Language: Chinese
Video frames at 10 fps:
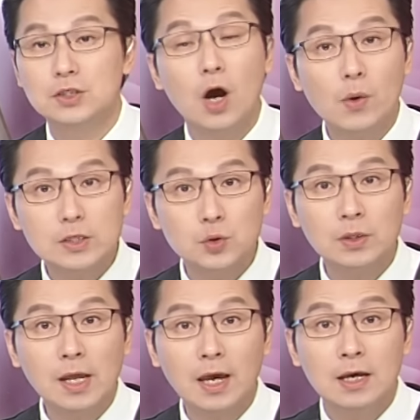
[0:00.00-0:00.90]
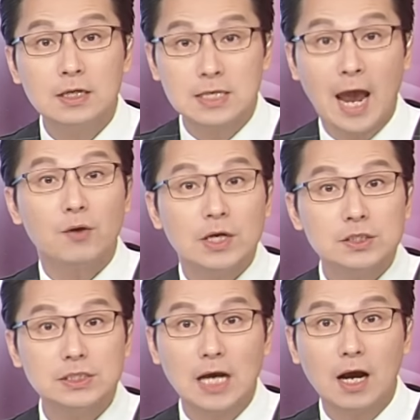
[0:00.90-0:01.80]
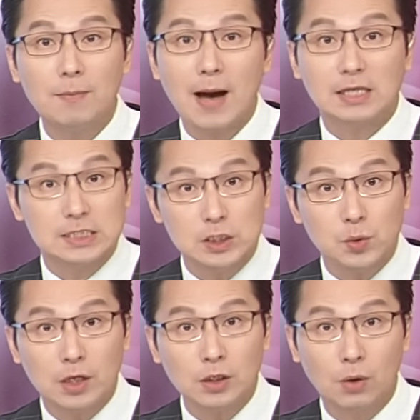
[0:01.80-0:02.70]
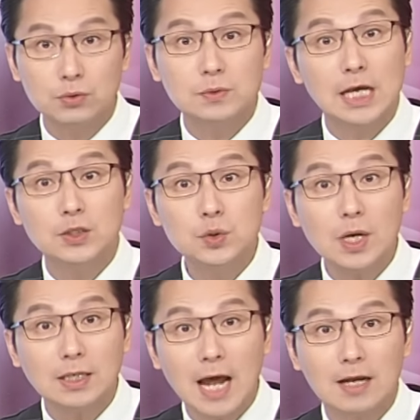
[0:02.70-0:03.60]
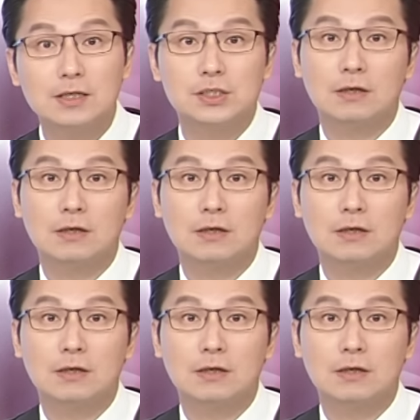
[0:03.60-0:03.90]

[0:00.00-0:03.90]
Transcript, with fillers: 超维说呢？裁员是想要把资源投入在最大的